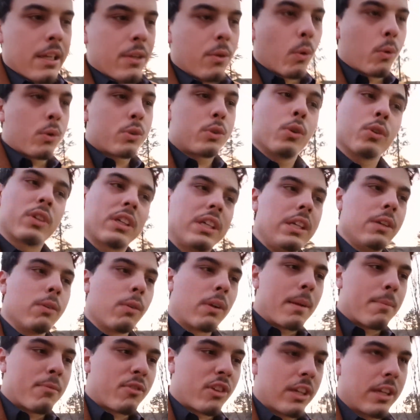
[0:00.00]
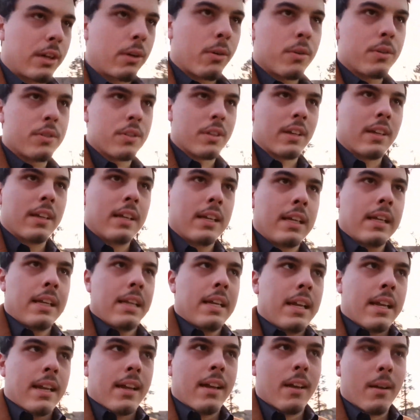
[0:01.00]
Donc ceux qui ont l'âme généreuse
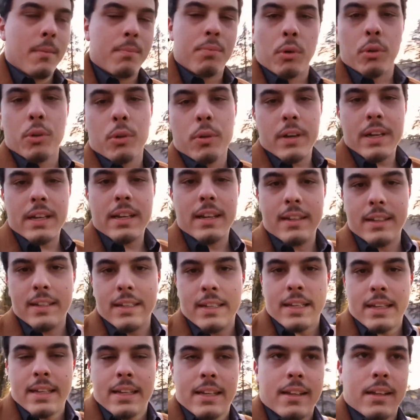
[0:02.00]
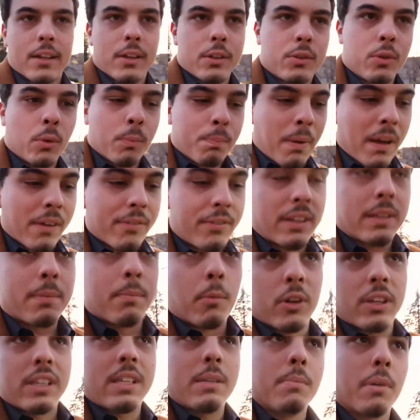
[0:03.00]
pour Noël sont
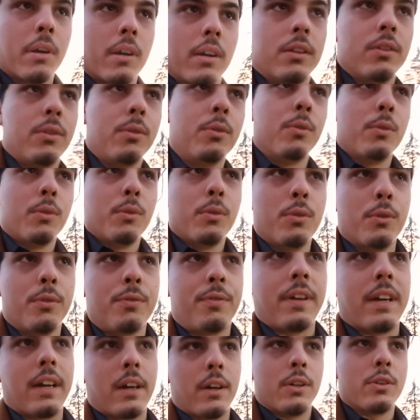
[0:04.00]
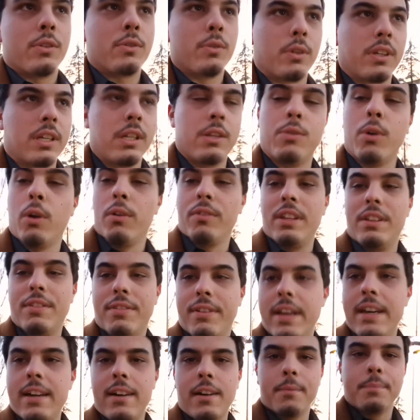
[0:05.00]
parfaitement libres de, faire ce qu'ils ont envie de
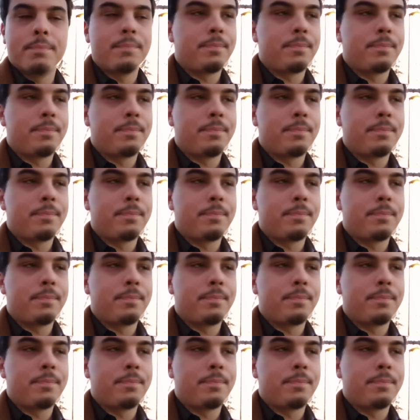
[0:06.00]
faire.